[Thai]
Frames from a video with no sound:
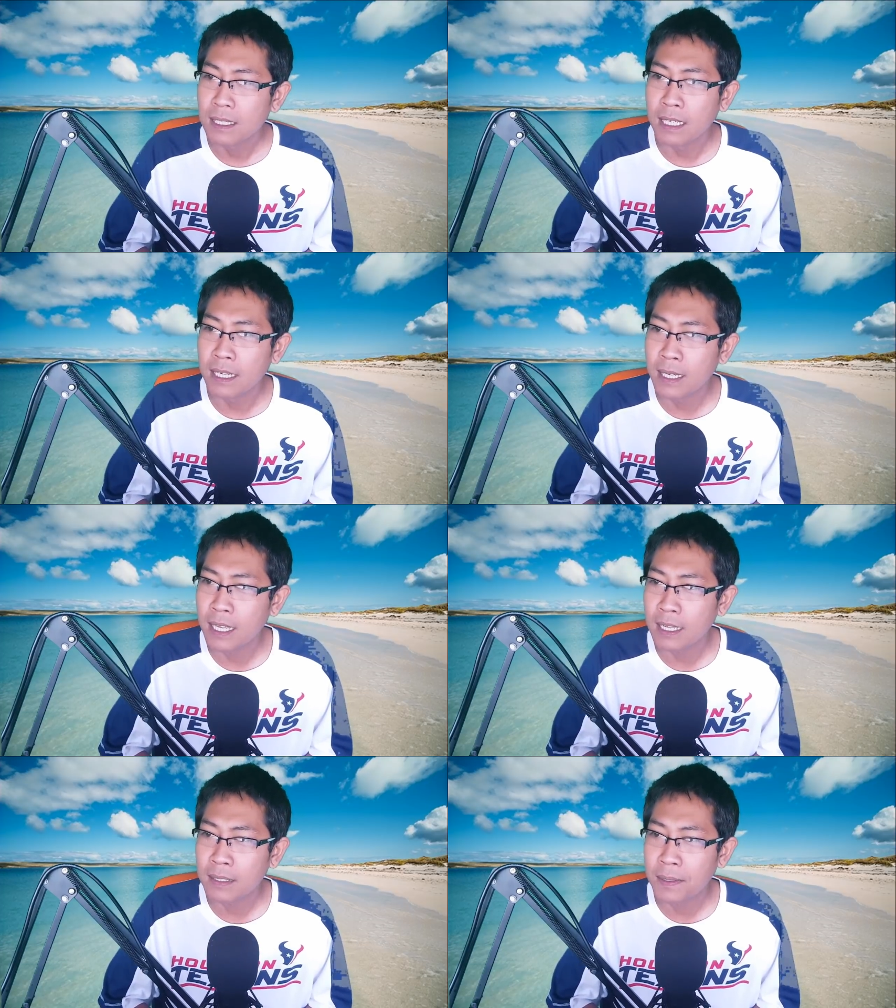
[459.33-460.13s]
ดีนะ
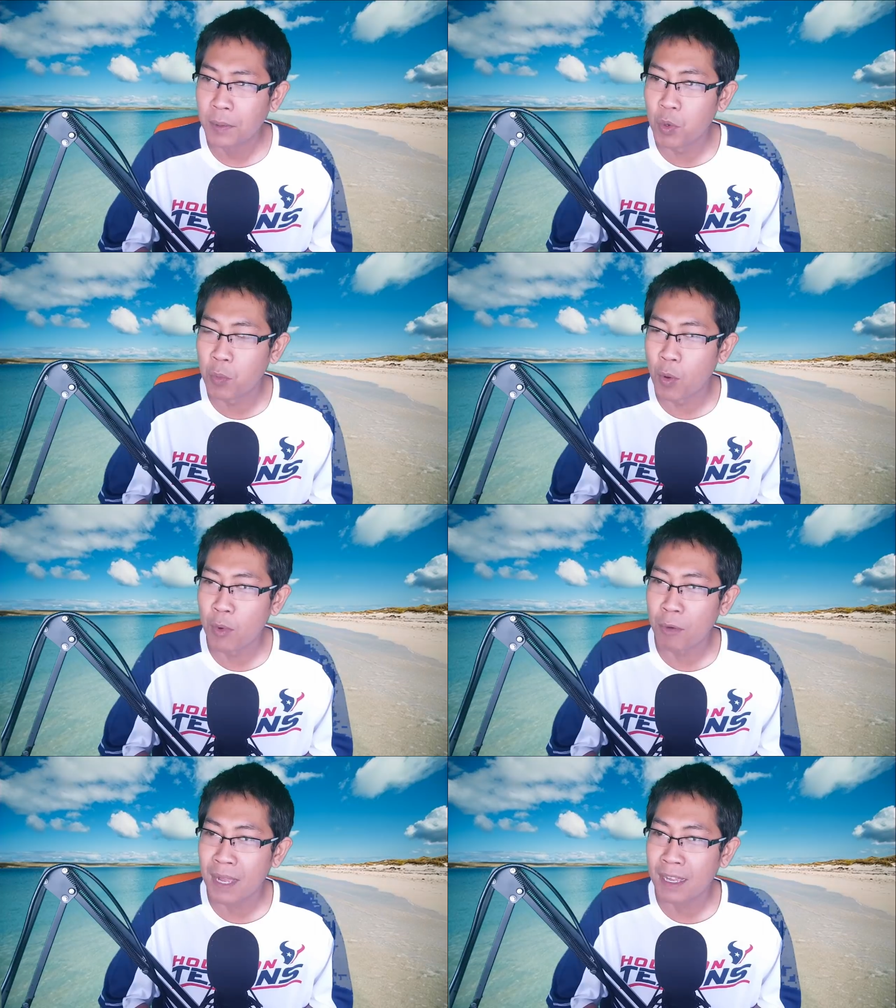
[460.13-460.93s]
เนี่ยที่ลูกผม
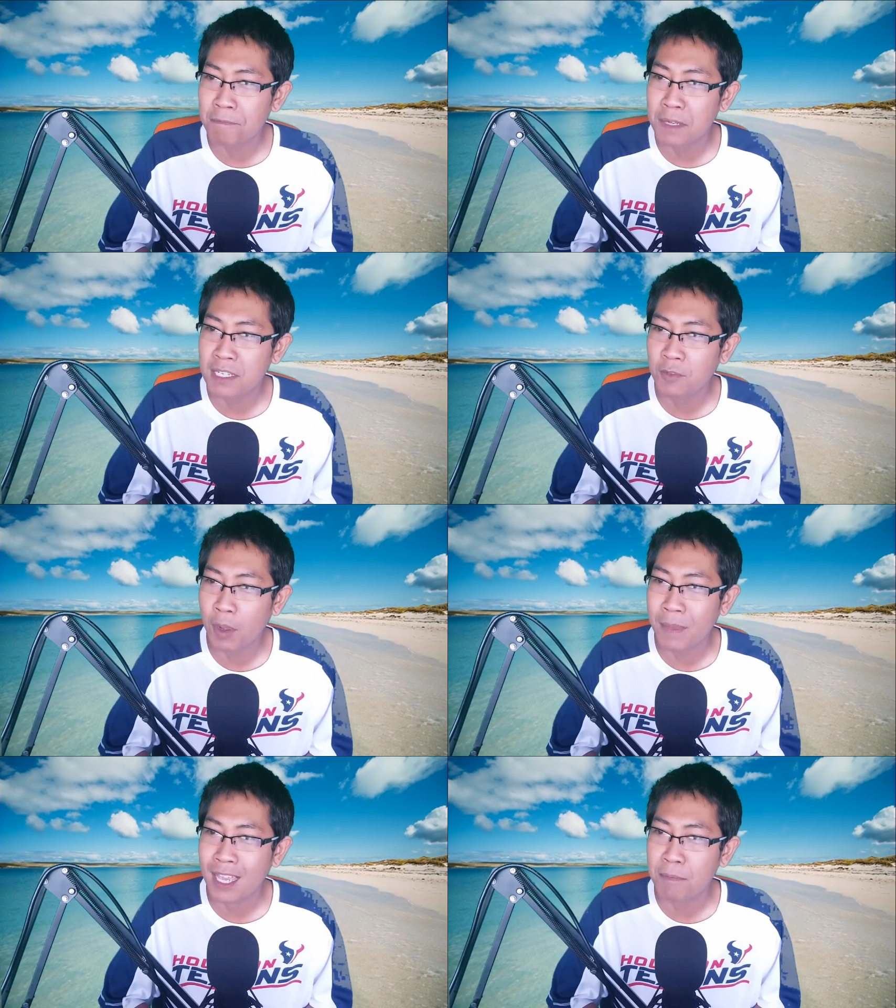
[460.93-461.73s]
ออกมาไม่ชื่อ
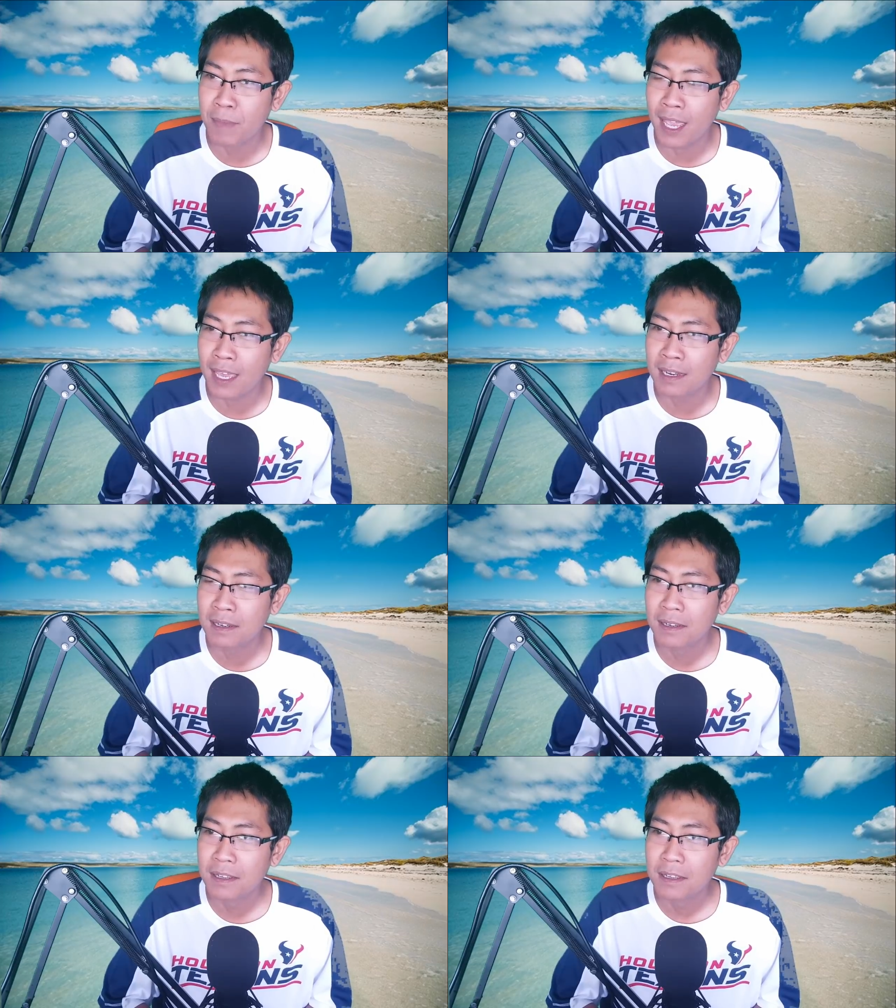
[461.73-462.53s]
ว่าเมกาแมน
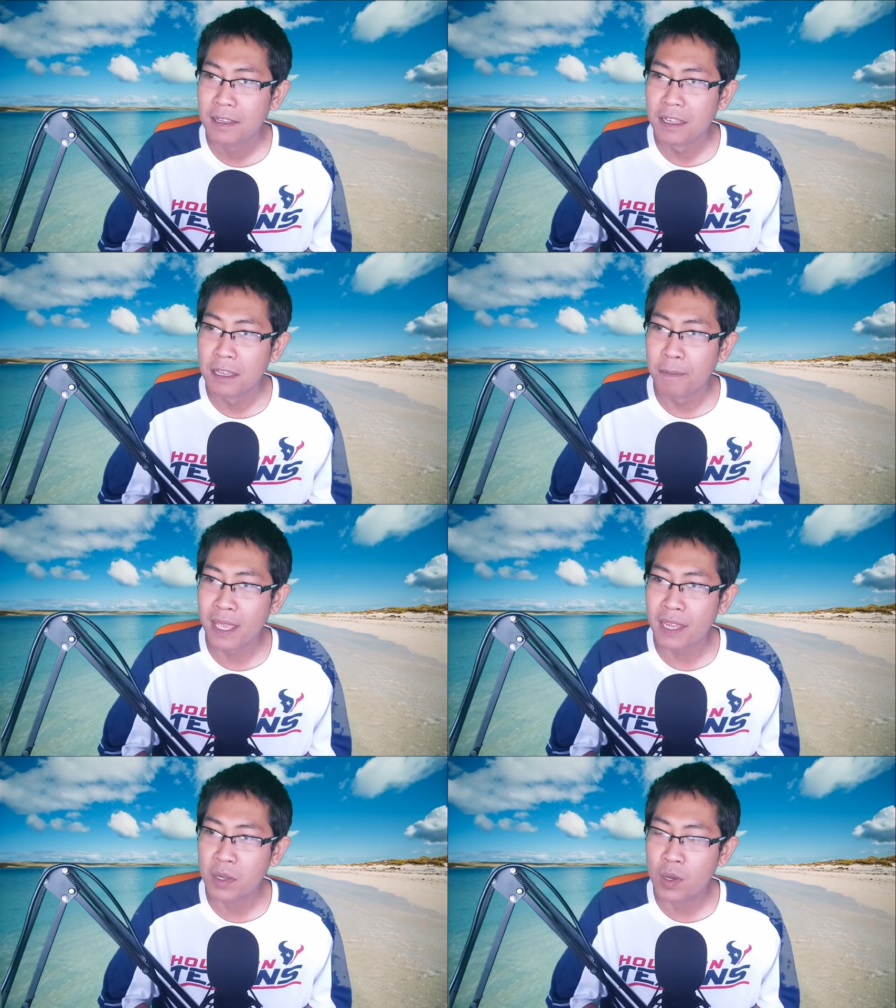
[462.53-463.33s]
ไม่
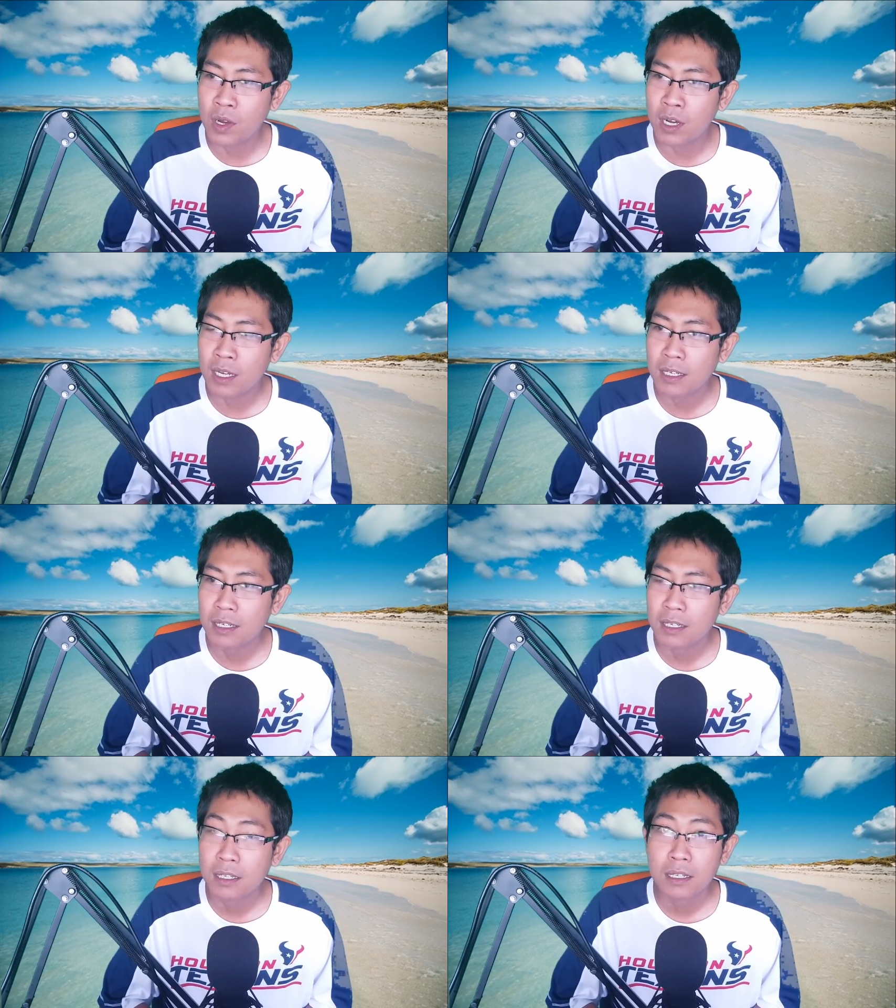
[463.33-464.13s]
งั้นก็
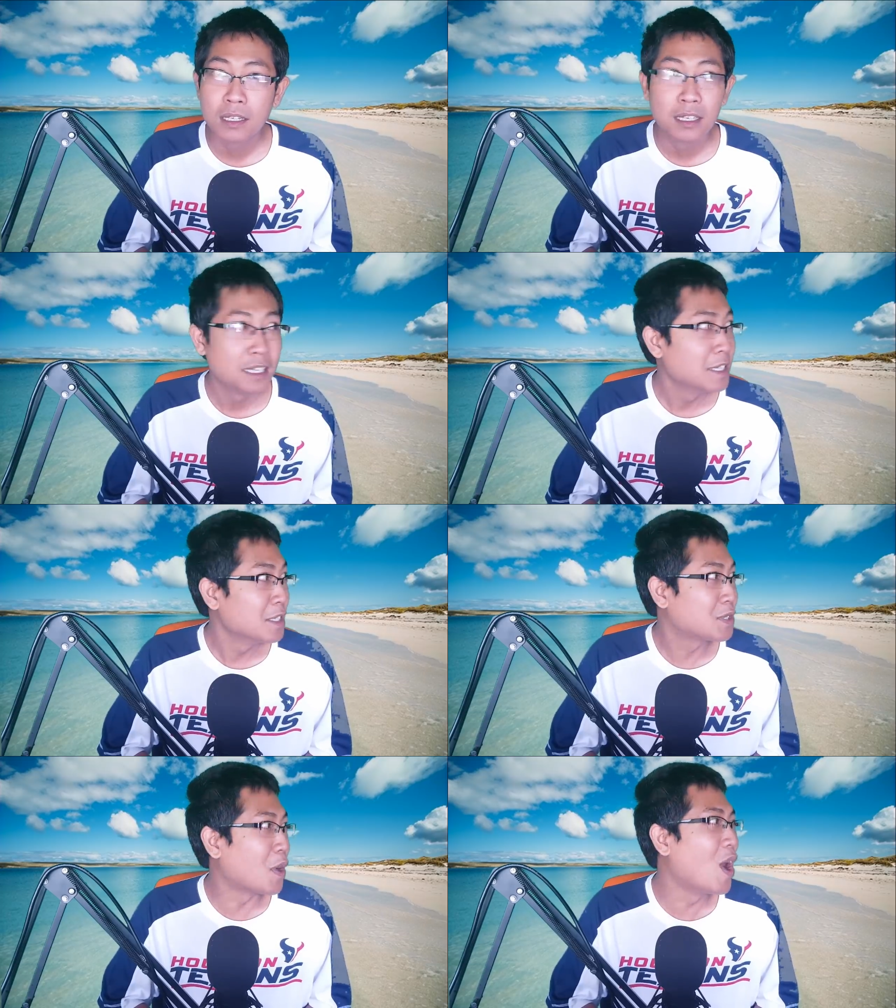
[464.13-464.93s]
จ